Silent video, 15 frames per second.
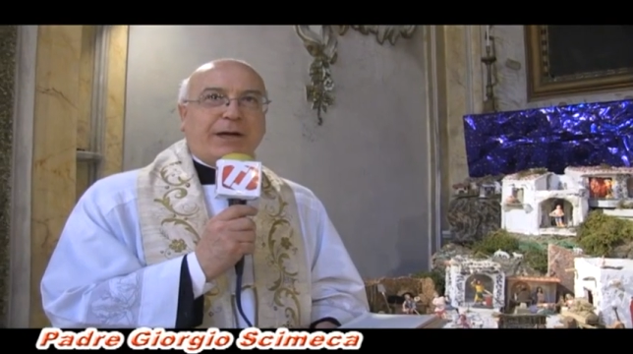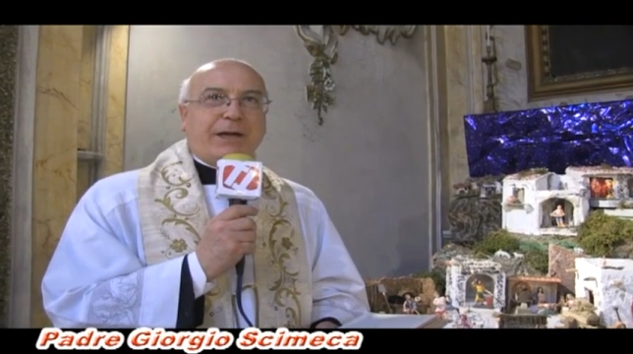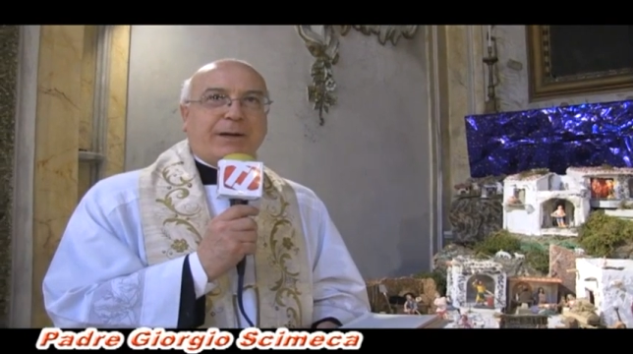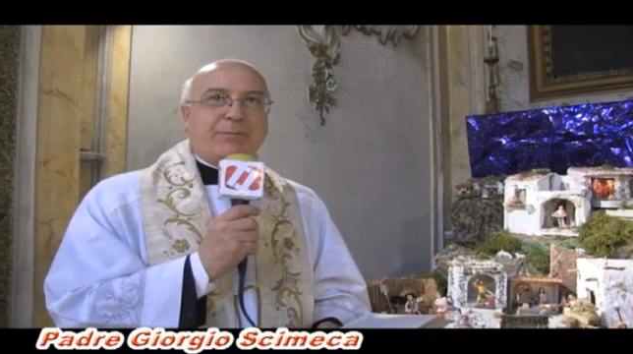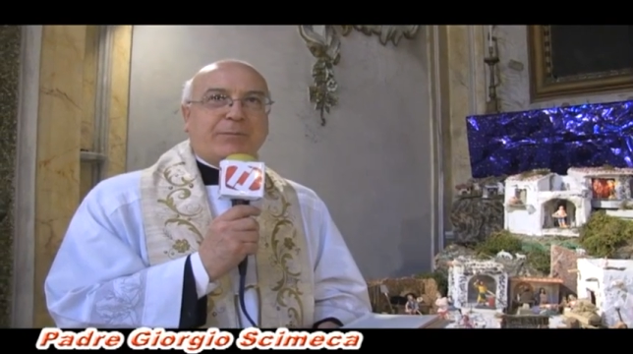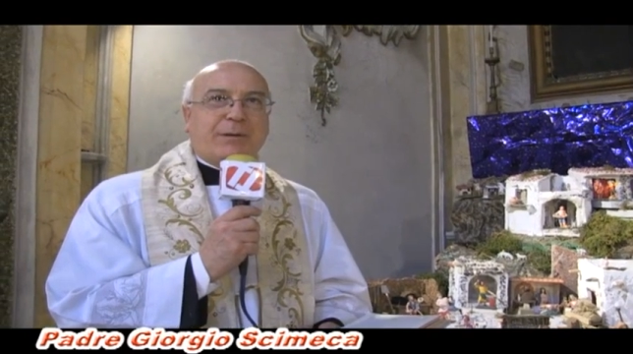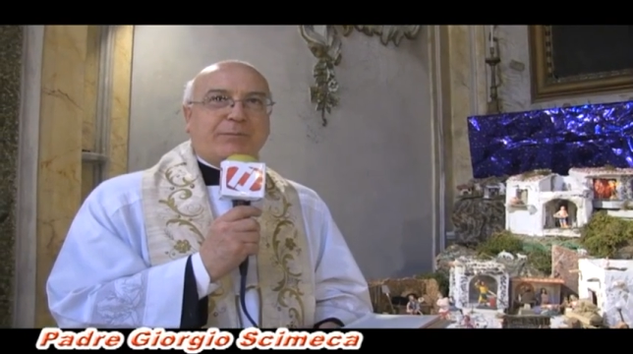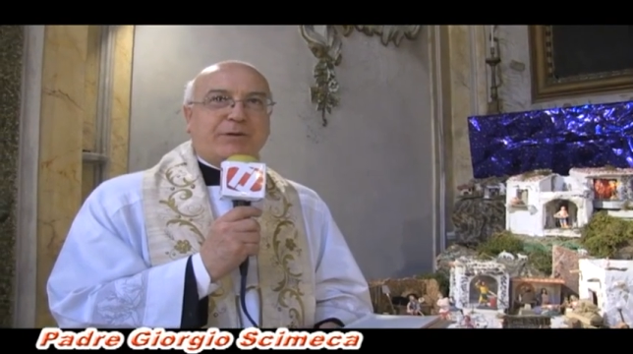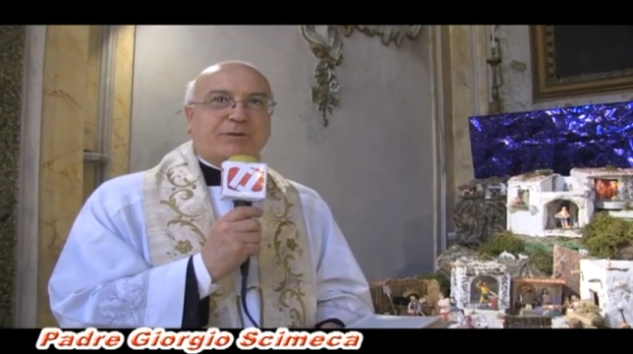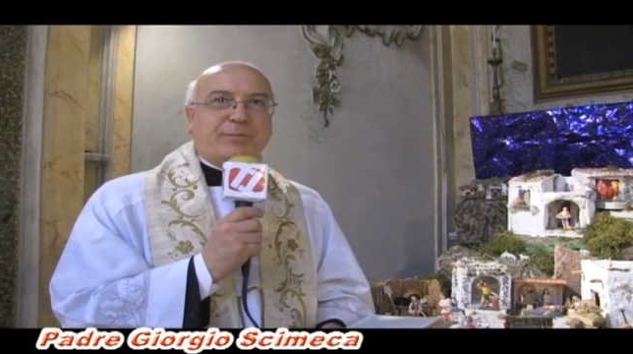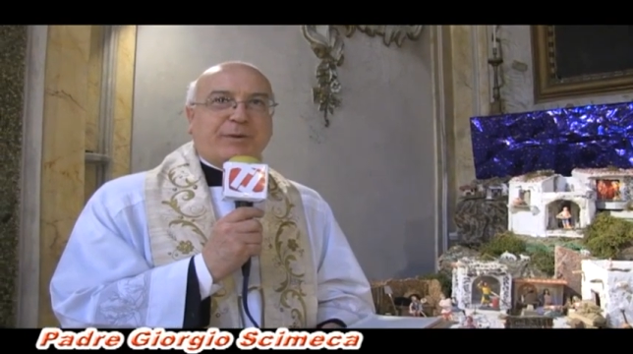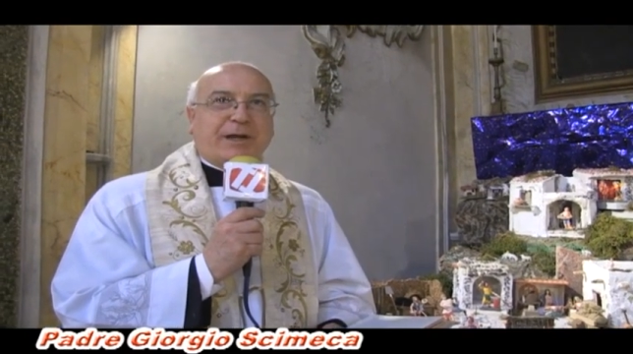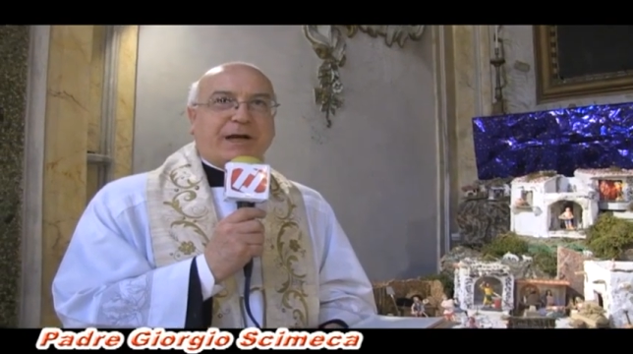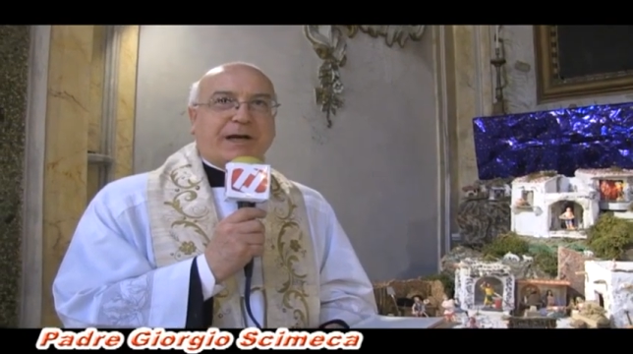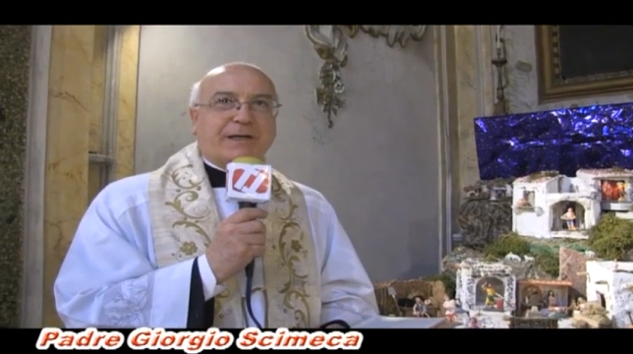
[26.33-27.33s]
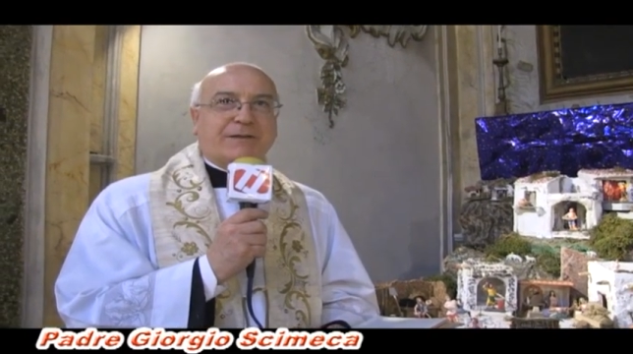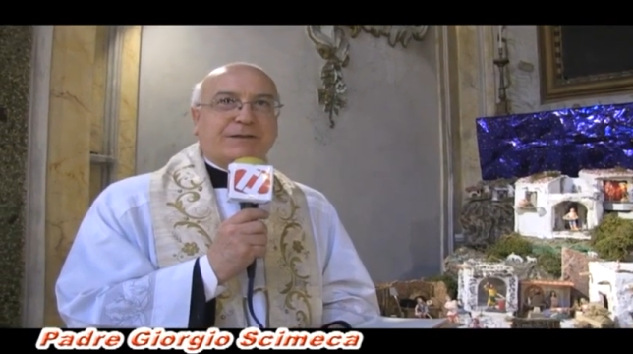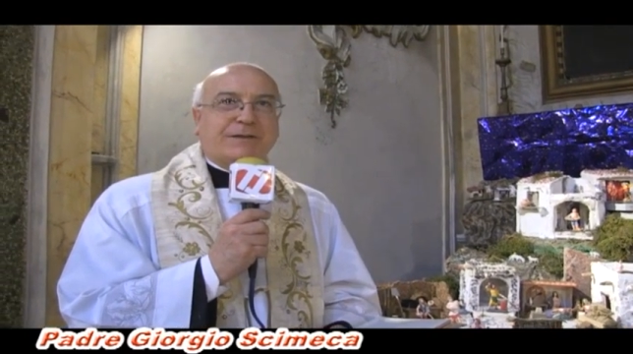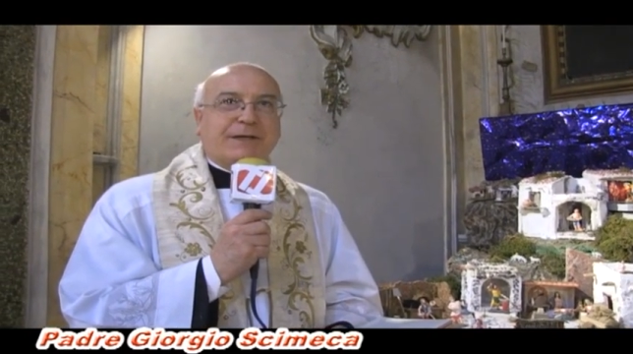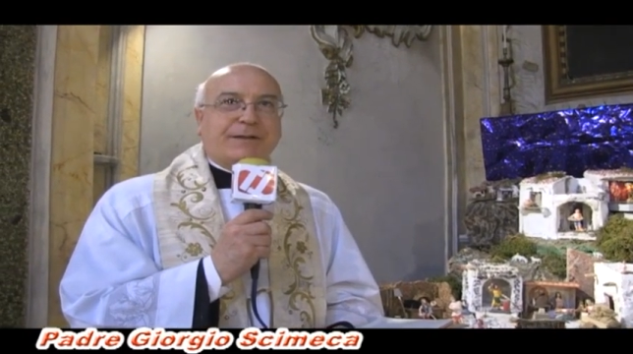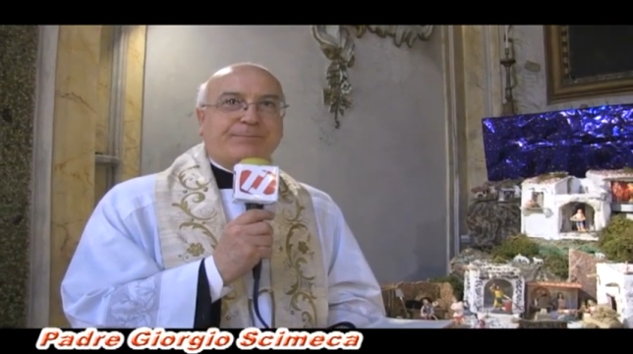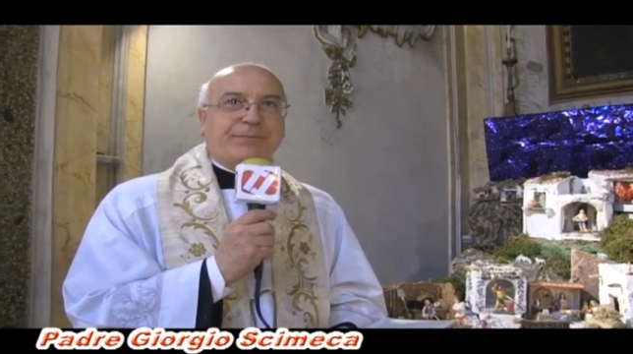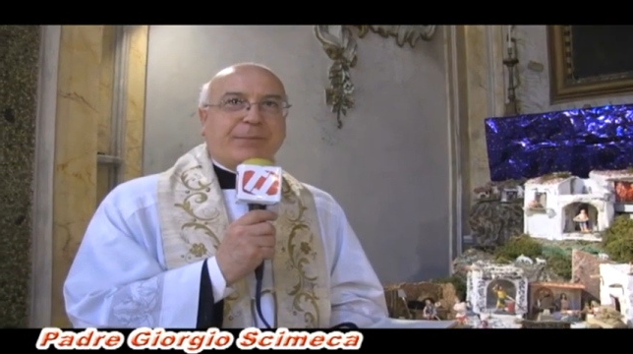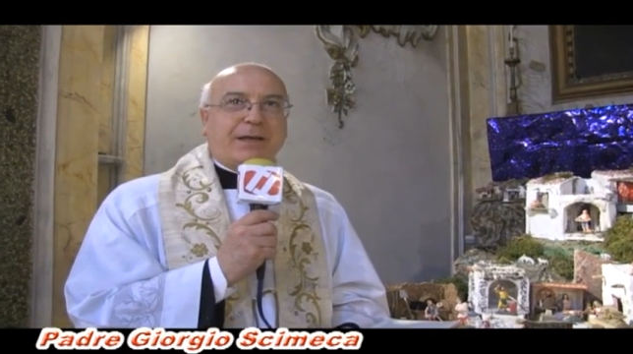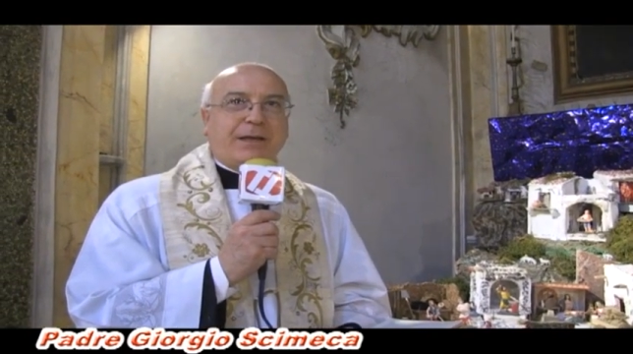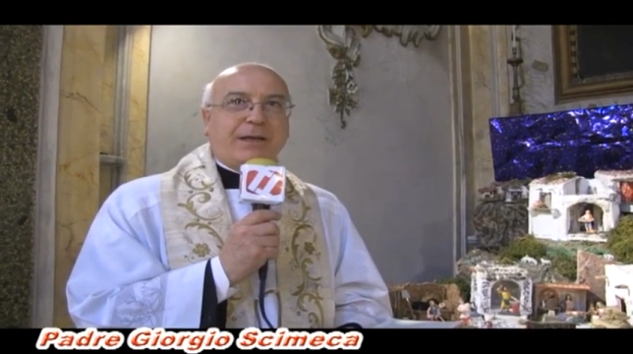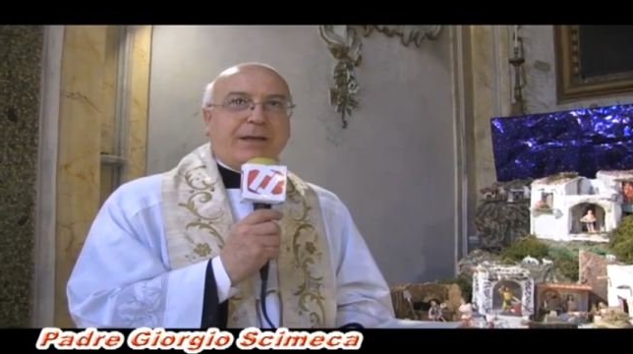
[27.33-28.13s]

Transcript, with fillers: e abbiamo speranze.